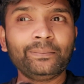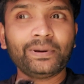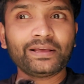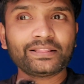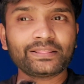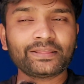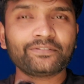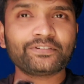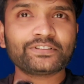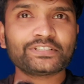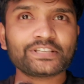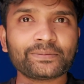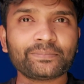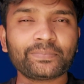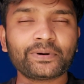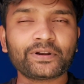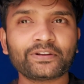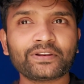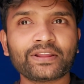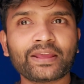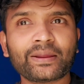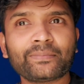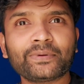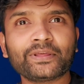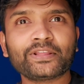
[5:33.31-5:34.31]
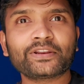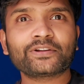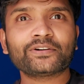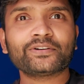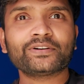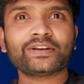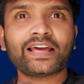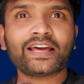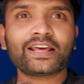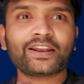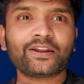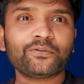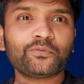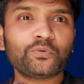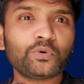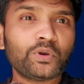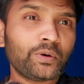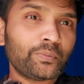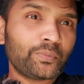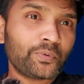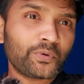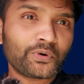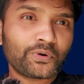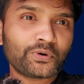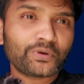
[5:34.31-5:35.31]
பார்த்த விஜய் படம்னா எப்படி இருக்கும் நேராக
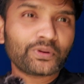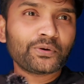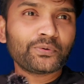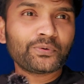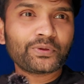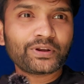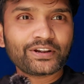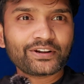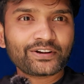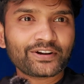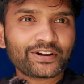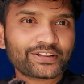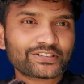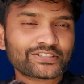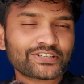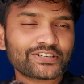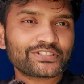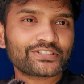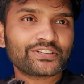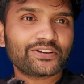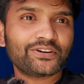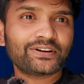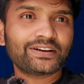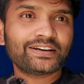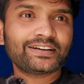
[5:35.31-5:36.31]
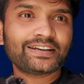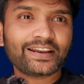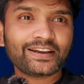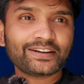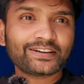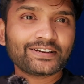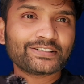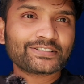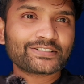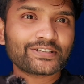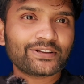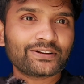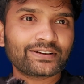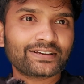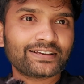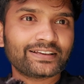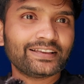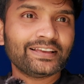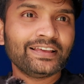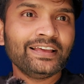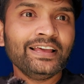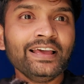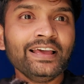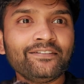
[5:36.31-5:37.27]
உள்ளே போனோன்னே ஒரு இன்ட்ரடக்ஷன் சாங்கு டைட்டில் சாங்கு